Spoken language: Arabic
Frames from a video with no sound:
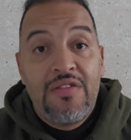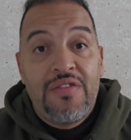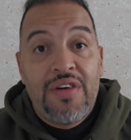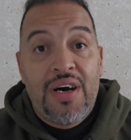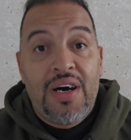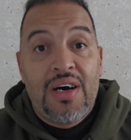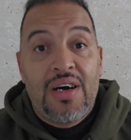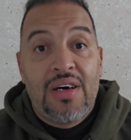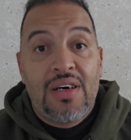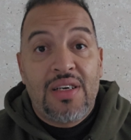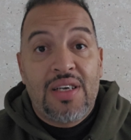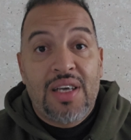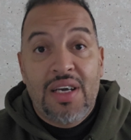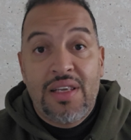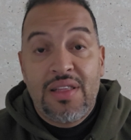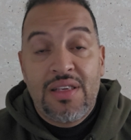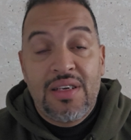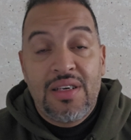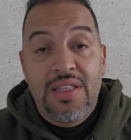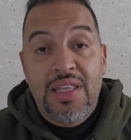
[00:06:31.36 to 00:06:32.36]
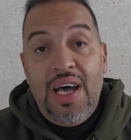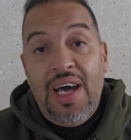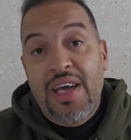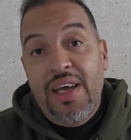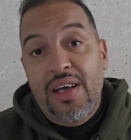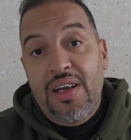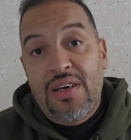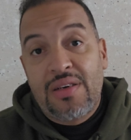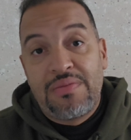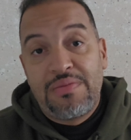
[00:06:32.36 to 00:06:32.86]
فكان
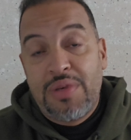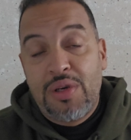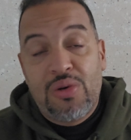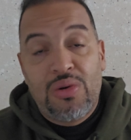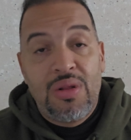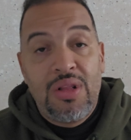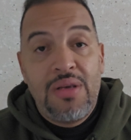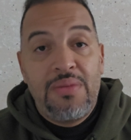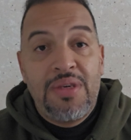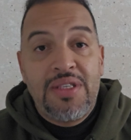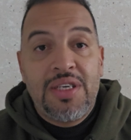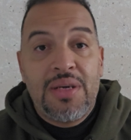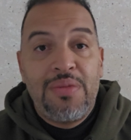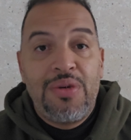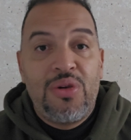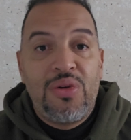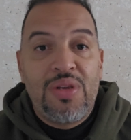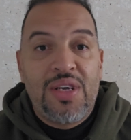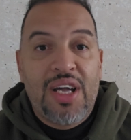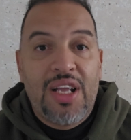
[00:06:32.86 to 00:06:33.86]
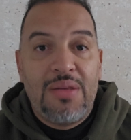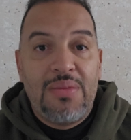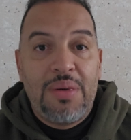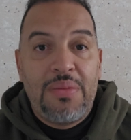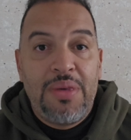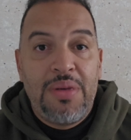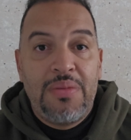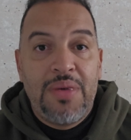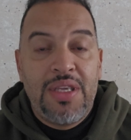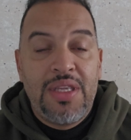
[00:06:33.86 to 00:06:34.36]
ظاهره بكل ما تحمله الكلمه
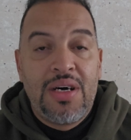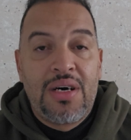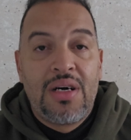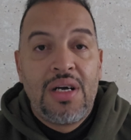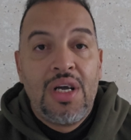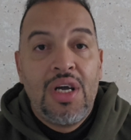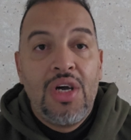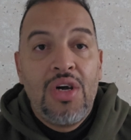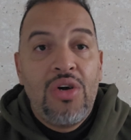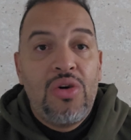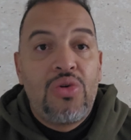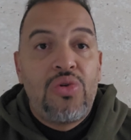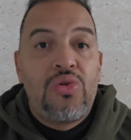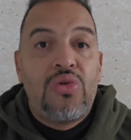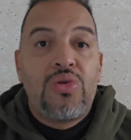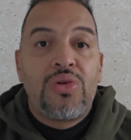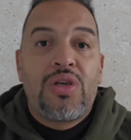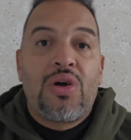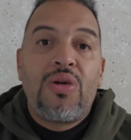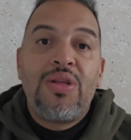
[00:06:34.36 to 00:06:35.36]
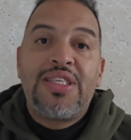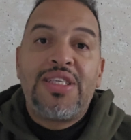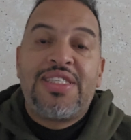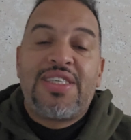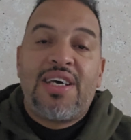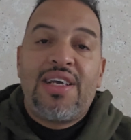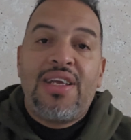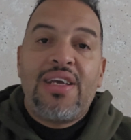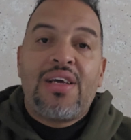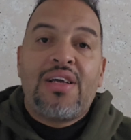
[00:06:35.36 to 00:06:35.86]
من معنى ودخل
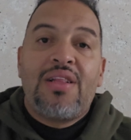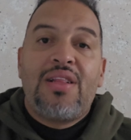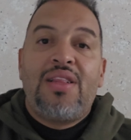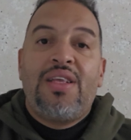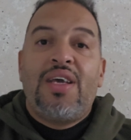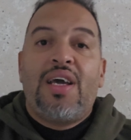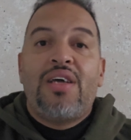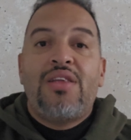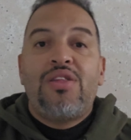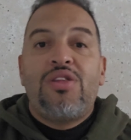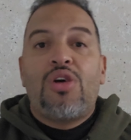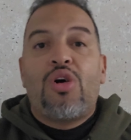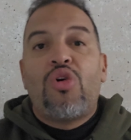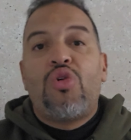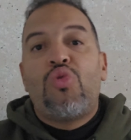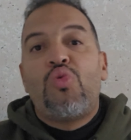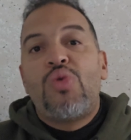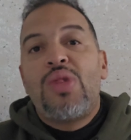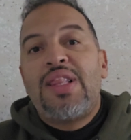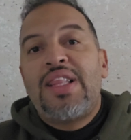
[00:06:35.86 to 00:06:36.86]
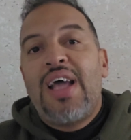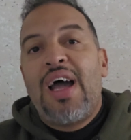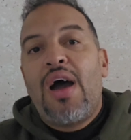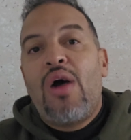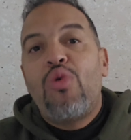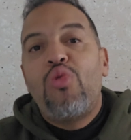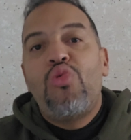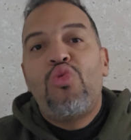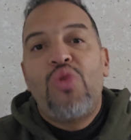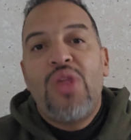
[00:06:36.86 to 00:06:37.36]
التاريخ لانه ولا
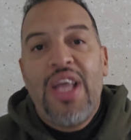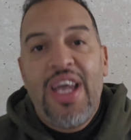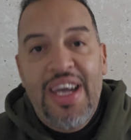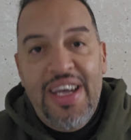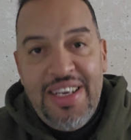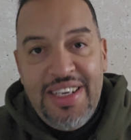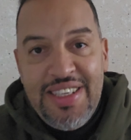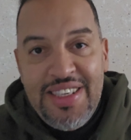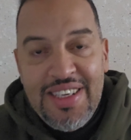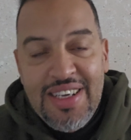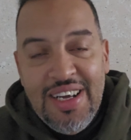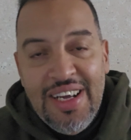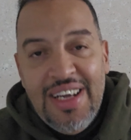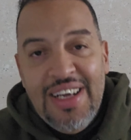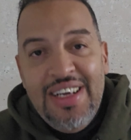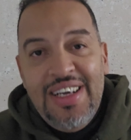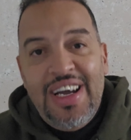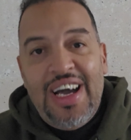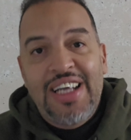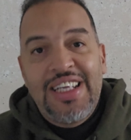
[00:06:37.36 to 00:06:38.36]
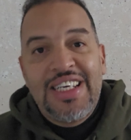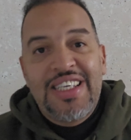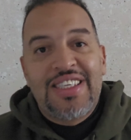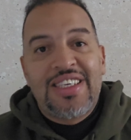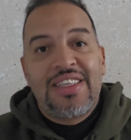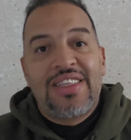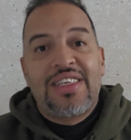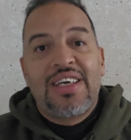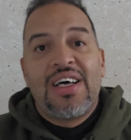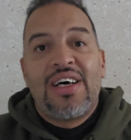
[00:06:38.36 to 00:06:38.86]
اول حارس غادي
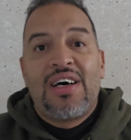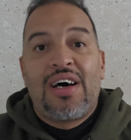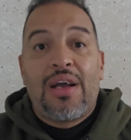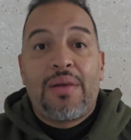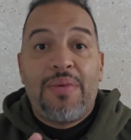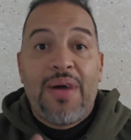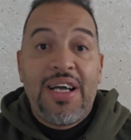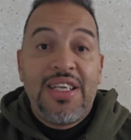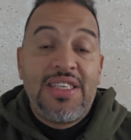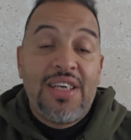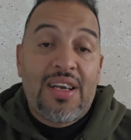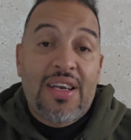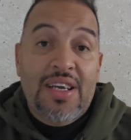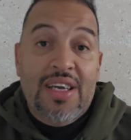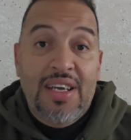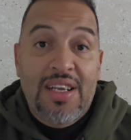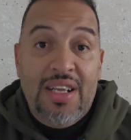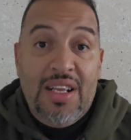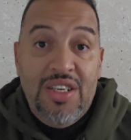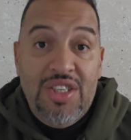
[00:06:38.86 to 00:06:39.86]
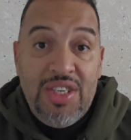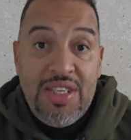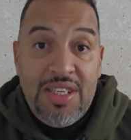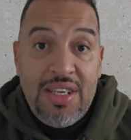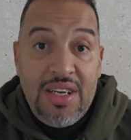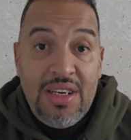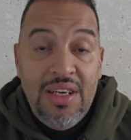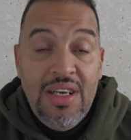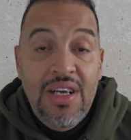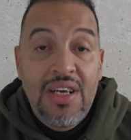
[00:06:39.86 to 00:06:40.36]
يصد اربعه ديال ركلات
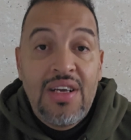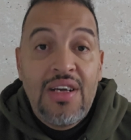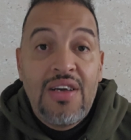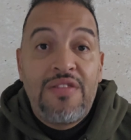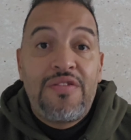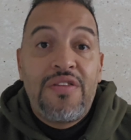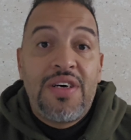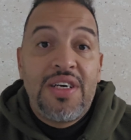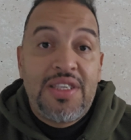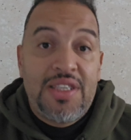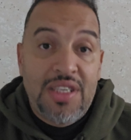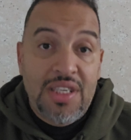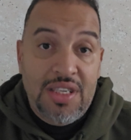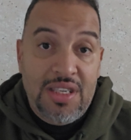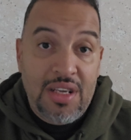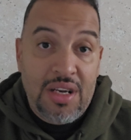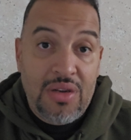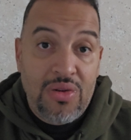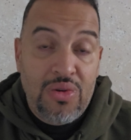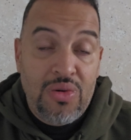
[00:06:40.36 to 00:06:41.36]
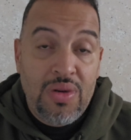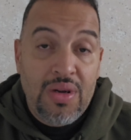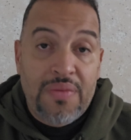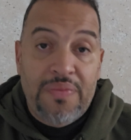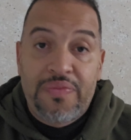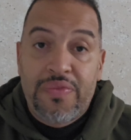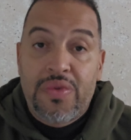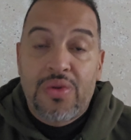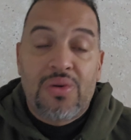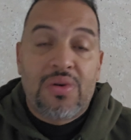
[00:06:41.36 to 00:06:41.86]
الجزاء في السلسله الاولى
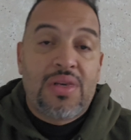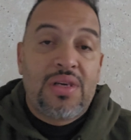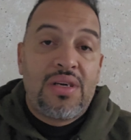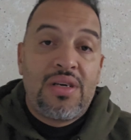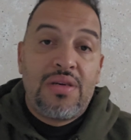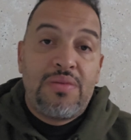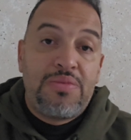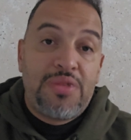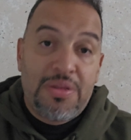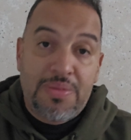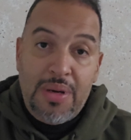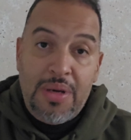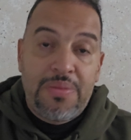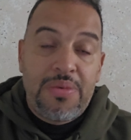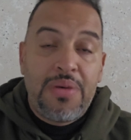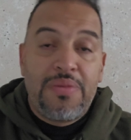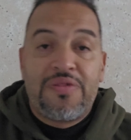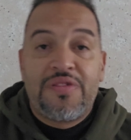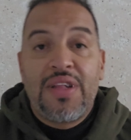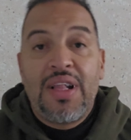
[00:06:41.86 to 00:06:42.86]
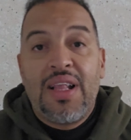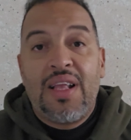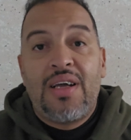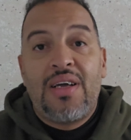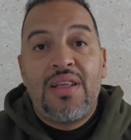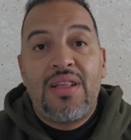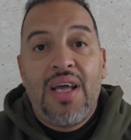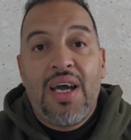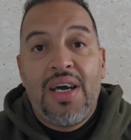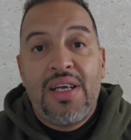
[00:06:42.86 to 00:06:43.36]
دونك بسبب بفضل
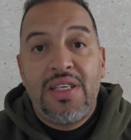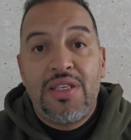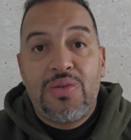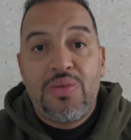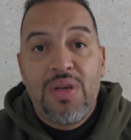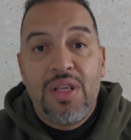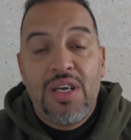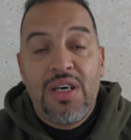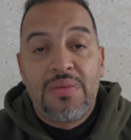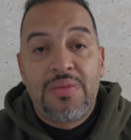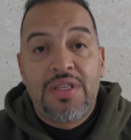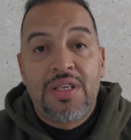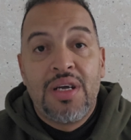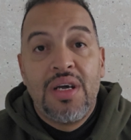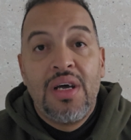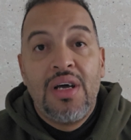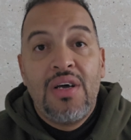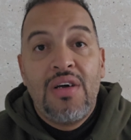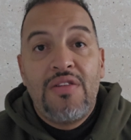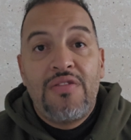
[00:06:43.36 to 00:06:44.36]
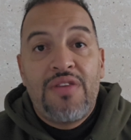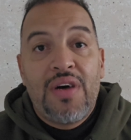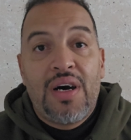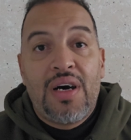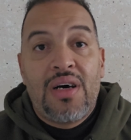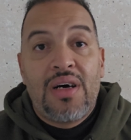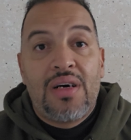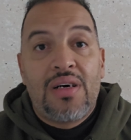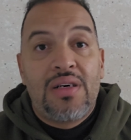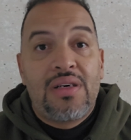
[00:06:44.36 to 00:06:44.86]
الحارس ويليامز
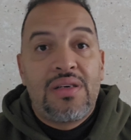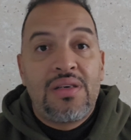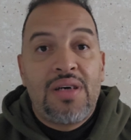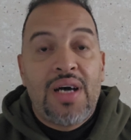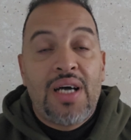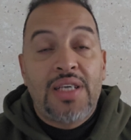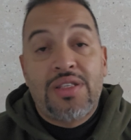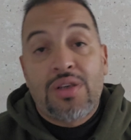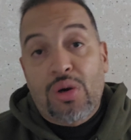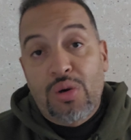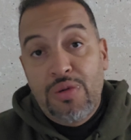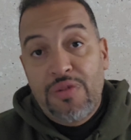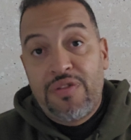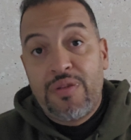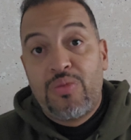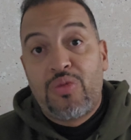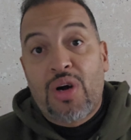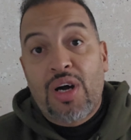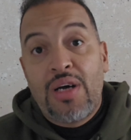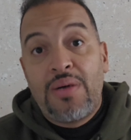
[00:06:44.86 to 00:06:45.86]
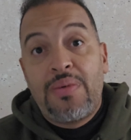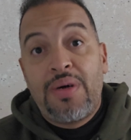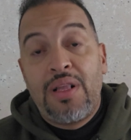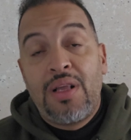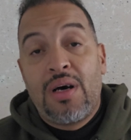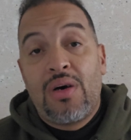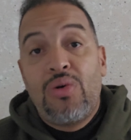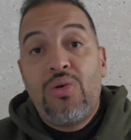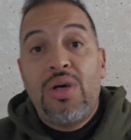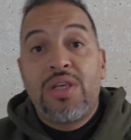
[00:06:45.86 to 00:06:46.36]
فاعتقهم في
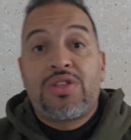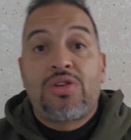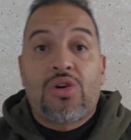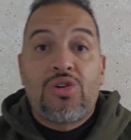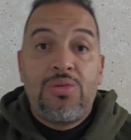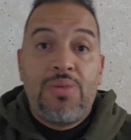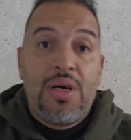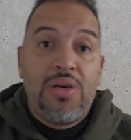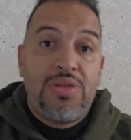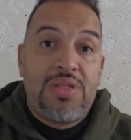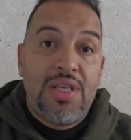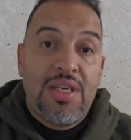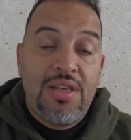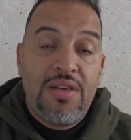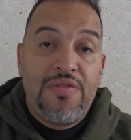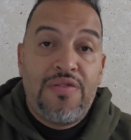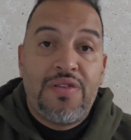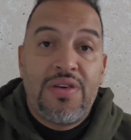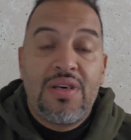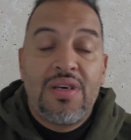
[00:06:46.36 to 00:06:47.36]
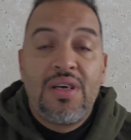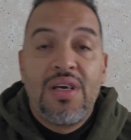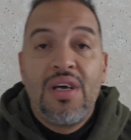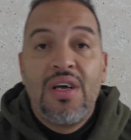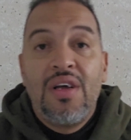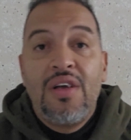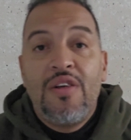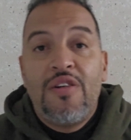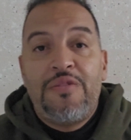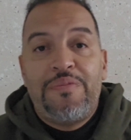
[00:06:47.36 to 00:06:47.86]
المقابله واعتقوهم عاوتاني في
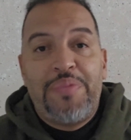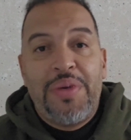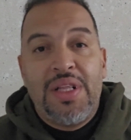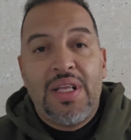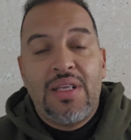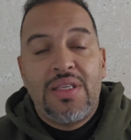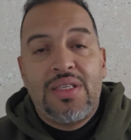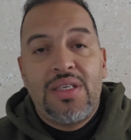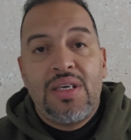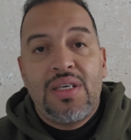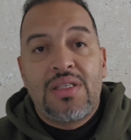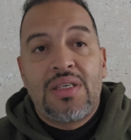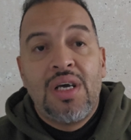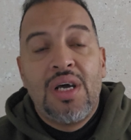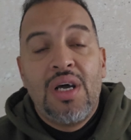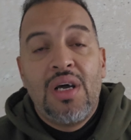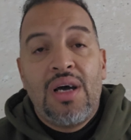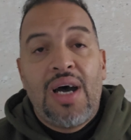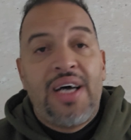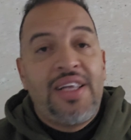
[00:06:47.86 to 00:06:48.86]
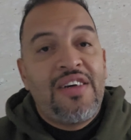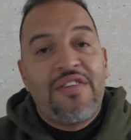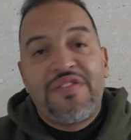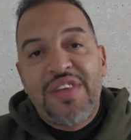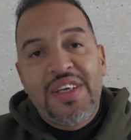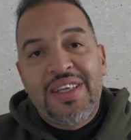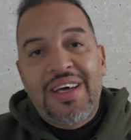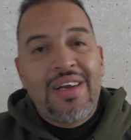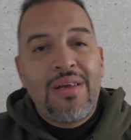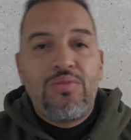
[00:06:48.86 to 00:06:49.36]
البينالتيات انا
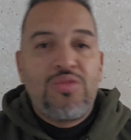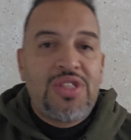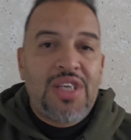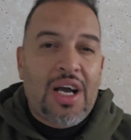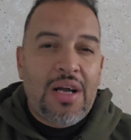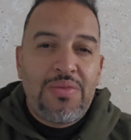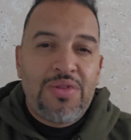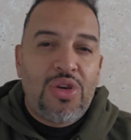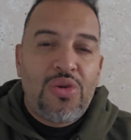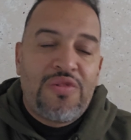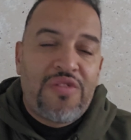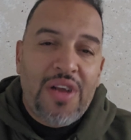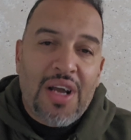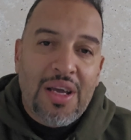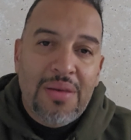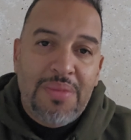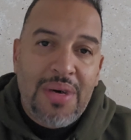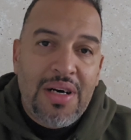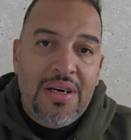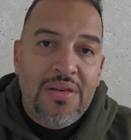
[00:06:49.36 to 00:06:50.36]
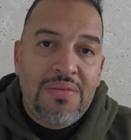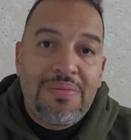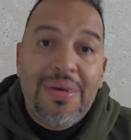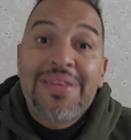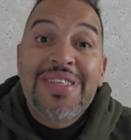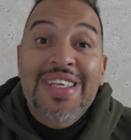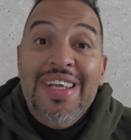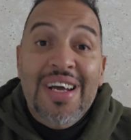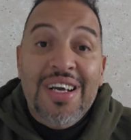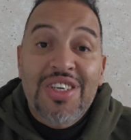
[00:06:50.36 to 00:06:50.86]
في نظري المنتخب الجنوب افريقي ما
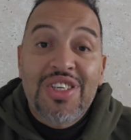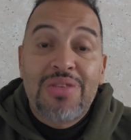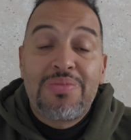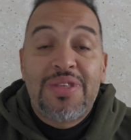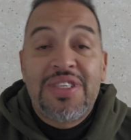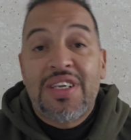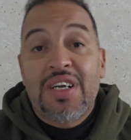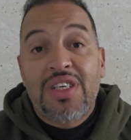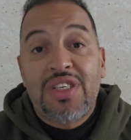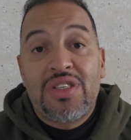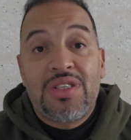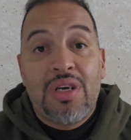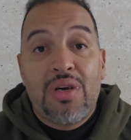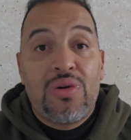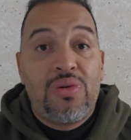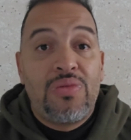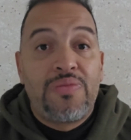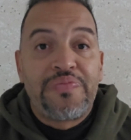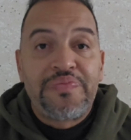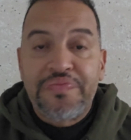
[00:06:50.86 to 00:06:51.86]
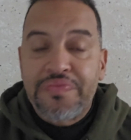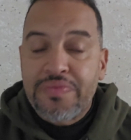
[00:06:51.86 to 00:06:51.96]
ما سرقش ما سرقش التاهل